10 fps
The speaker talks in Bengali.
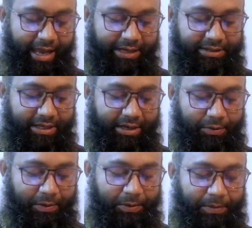একটা
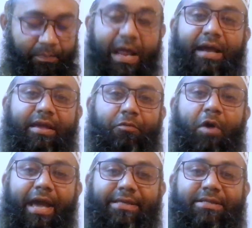হলো ব্ল্যাক অ্যান্ড
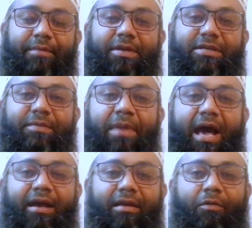হোয়াইট আমরা জানি
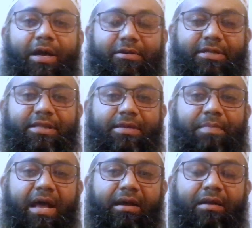ব্ল্যাক অ্যান্ড হোয়াইট অর্থাৎ ইন
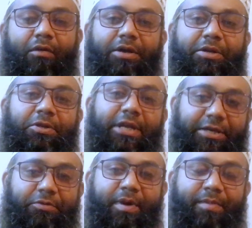ব্ল্যাক অ্যান্ড হোয়াইট অর্থাৎ
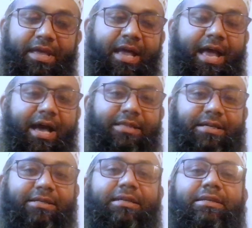লিখিতভাবে আচ্ছা এটা